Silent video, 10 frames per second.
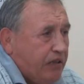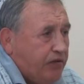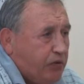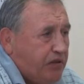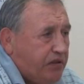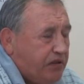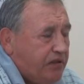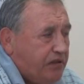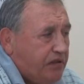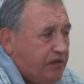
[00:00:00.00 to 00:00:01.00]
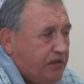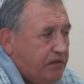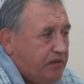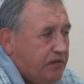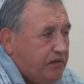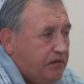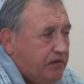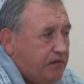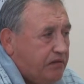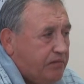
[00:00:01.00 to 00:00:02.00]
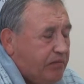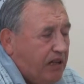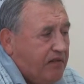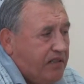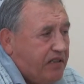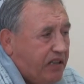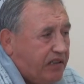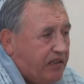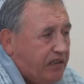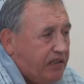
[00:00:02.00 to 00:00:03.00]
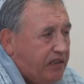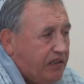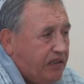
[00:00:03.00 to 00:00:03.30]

Вот э, правый сектор –